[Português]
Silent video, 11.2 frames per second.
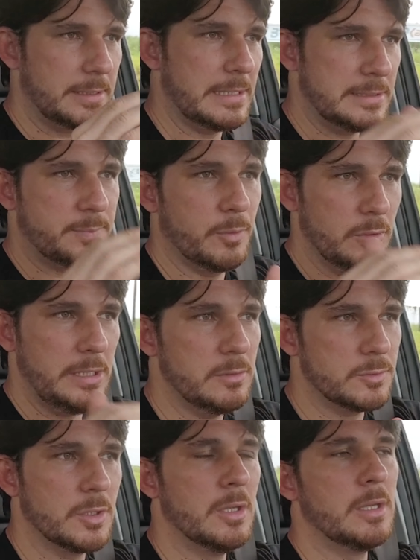Aqueles
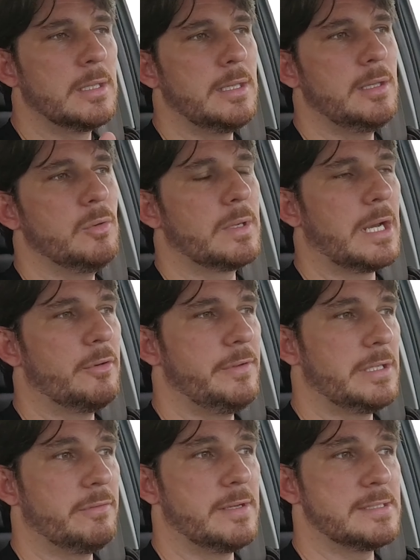pulinhos que o carro
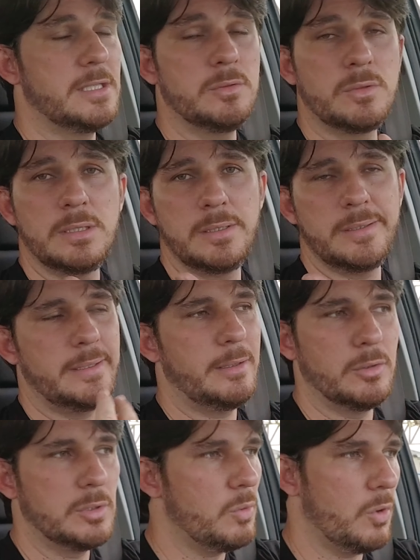fica fazendo que eu não